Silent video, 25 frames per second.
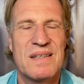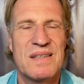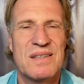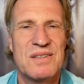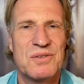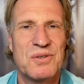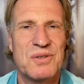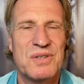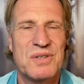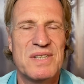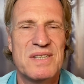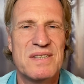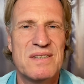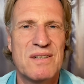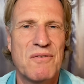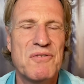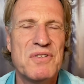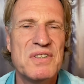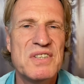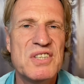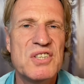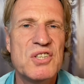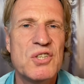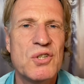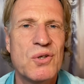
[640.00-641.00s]
zu dieser
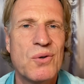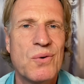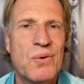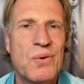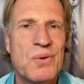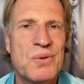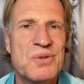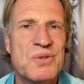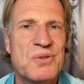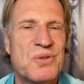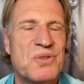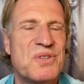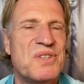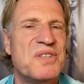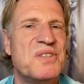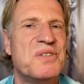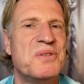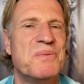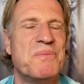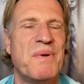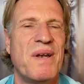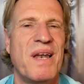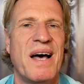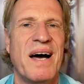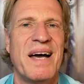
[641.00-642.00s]
Vision, zu
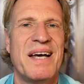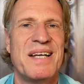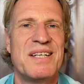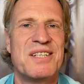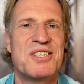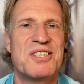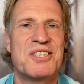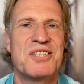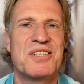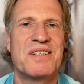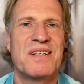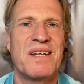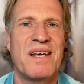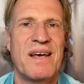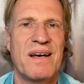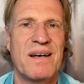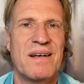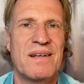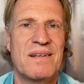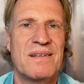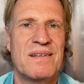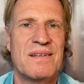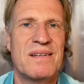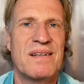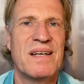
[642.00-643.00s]
diesem
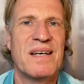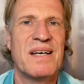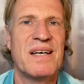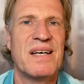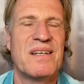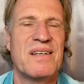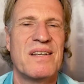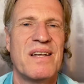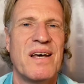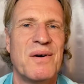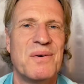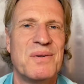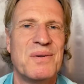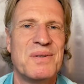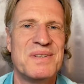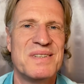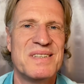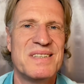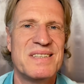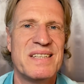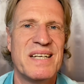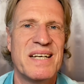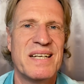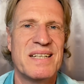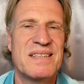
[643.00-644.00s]
Leitstern, der
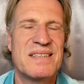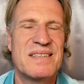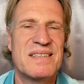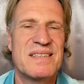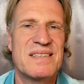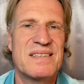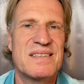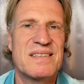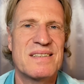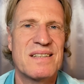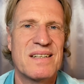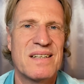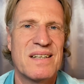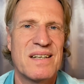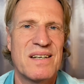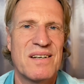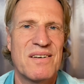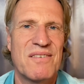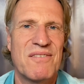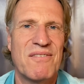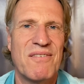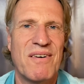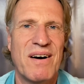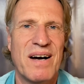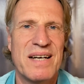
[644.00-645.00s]
uns jetzt
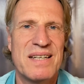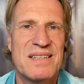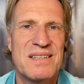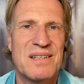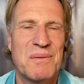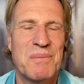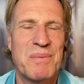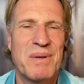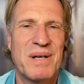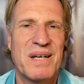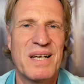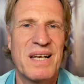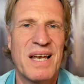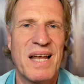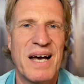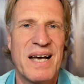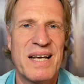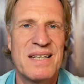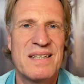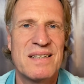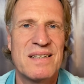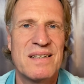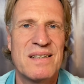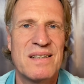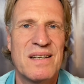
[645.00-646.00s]
weiter
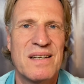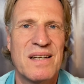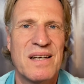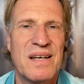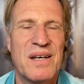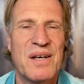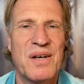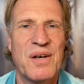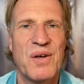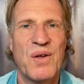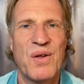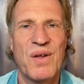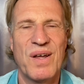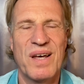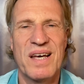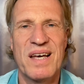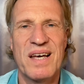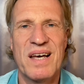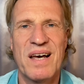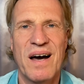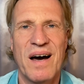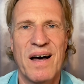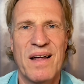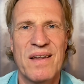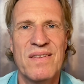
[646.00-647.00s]
begleiten
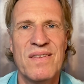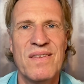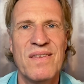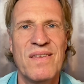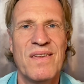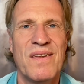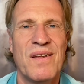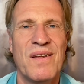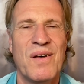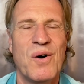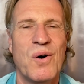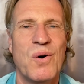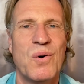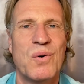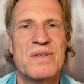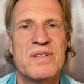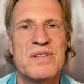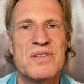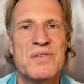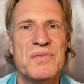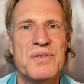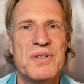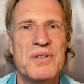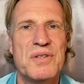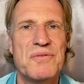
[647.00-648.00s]
kann. Und
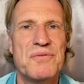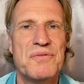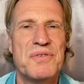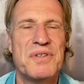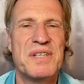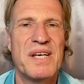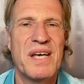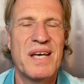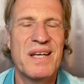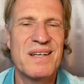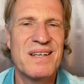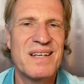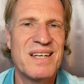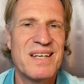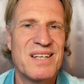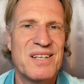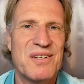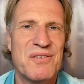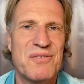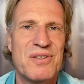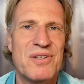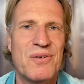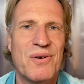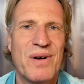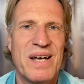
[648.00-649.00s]
es wird für jeden
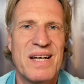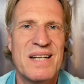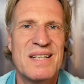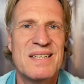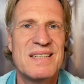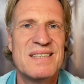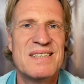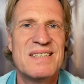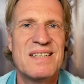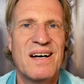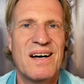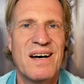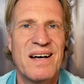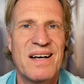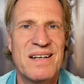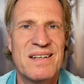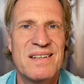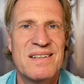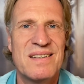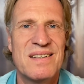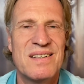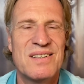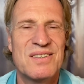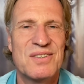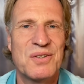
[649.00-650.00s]
individuell
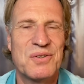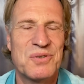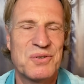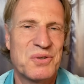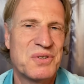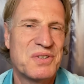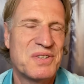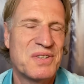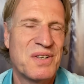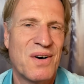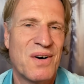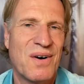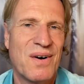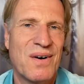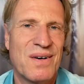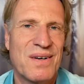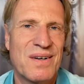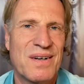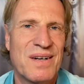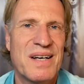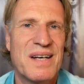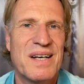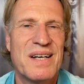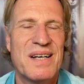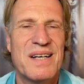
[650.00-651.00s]
sein, sozusagen,
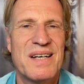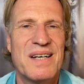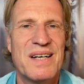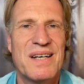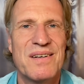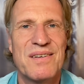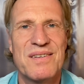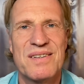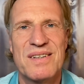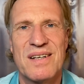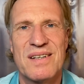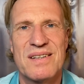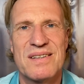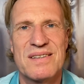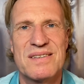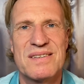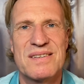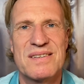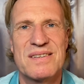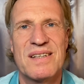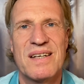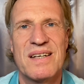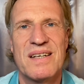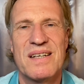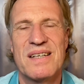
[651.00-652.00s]

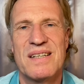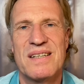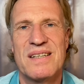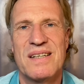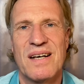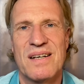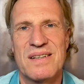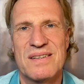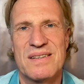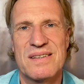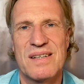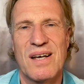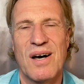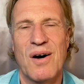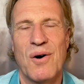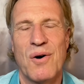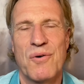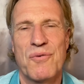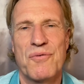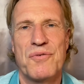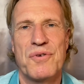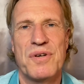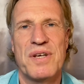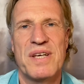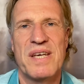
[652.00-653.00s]
dass das auch
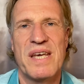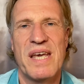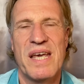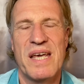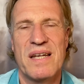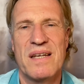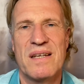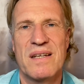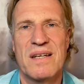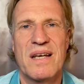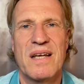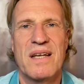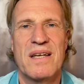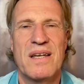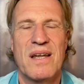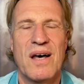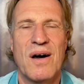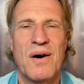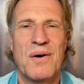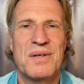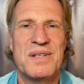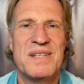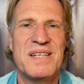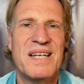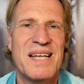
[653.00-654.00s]
für jeden
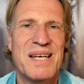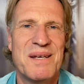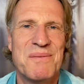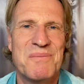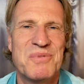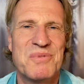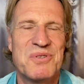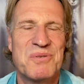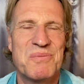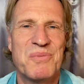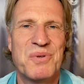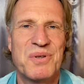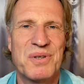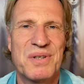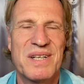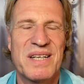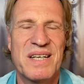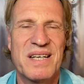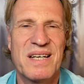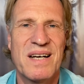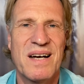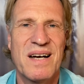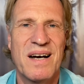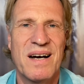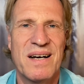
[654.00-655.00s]
genau die
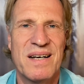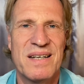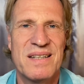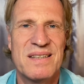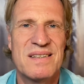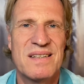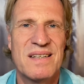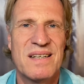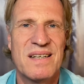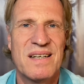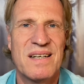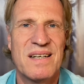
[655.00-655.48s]
Lebensmöglichkeit